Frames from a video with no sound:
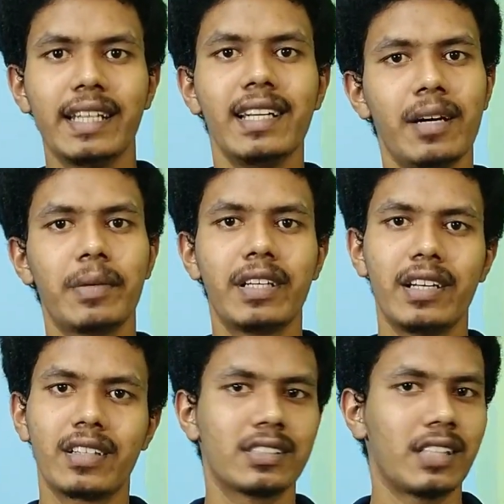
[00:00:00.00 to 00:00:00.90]
என்ன அப்படின்னு
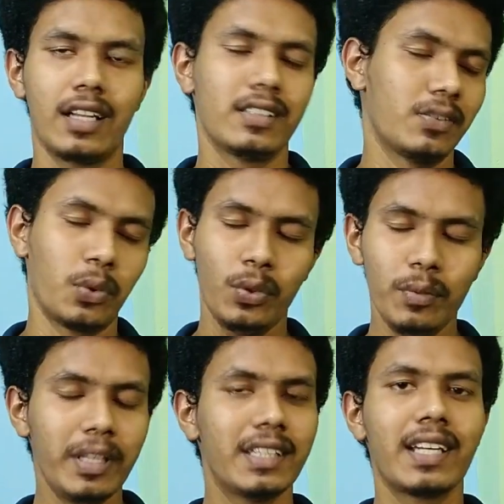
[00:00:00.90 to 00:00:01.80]
எனக்கு
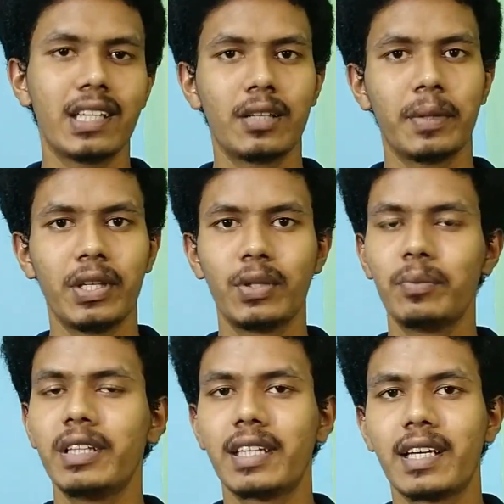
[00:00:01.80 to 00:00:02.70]
ஒன்றுமே தெரியாது அதை பற்றி
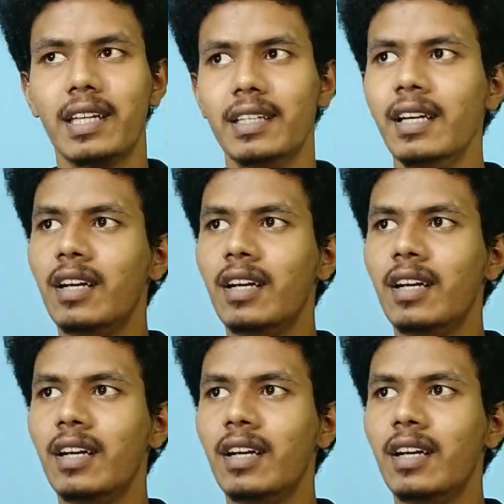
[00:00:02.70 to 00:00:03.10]
எதுவுமே தெரியாது